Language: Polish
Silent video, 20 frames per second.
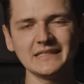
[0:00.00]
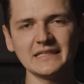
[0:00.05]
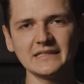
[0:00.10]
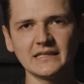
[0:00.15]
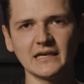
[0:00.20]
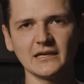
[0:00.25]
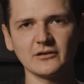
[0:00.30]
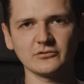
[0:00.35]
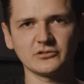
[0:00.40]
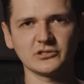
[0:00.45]
nie
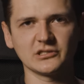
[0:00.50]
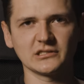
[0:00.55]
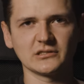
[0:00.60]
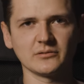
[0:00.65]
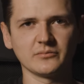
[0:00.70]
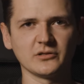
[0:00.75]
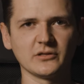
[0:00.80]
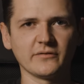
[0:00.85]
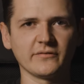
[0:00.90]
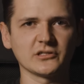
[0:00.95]
dając się
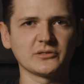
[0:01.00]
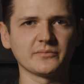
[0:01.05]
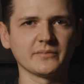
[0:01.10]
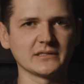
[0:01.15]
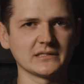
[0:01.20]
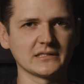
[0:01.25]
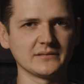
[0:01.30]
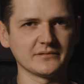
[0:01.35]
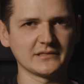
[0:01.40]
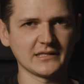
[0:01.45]
zdominować
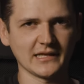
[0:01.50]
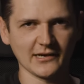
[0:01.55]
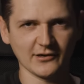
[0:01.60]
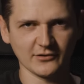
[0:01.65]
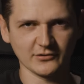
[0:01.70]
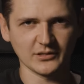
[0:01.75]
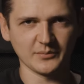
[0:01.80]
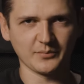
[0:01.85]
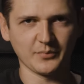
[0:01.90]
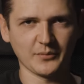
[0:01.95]
męskim
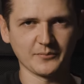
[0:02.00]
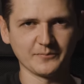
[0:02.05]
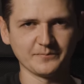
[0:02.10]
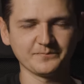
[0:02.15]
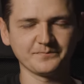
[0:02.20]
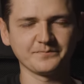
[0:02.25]
stereotypom.